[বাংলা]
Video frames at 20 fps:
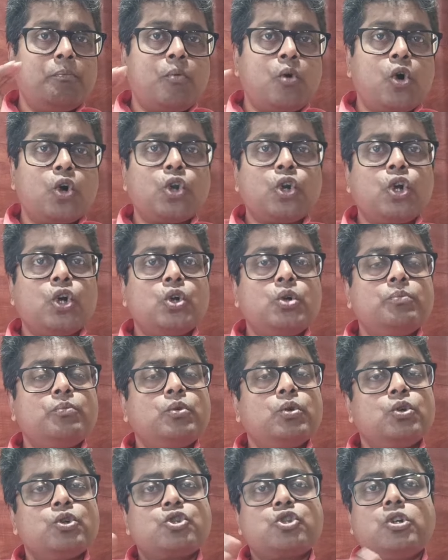বড় রকম
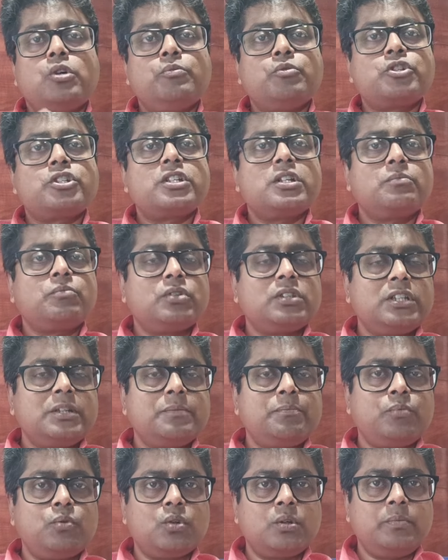কোনো সমস্যার মধ্যে
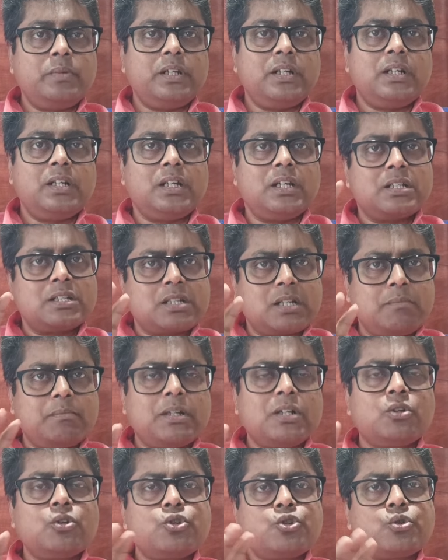পড়বেন না
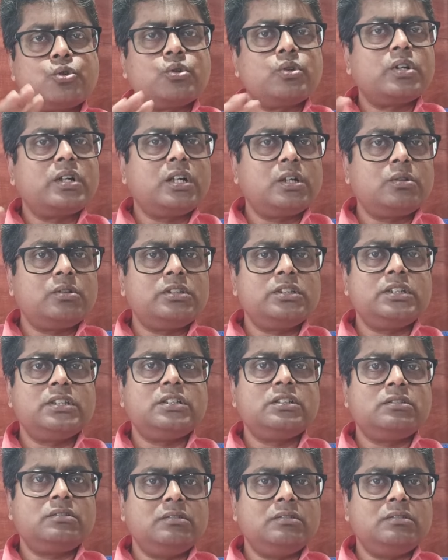সামান্য ছোটোখাটো যে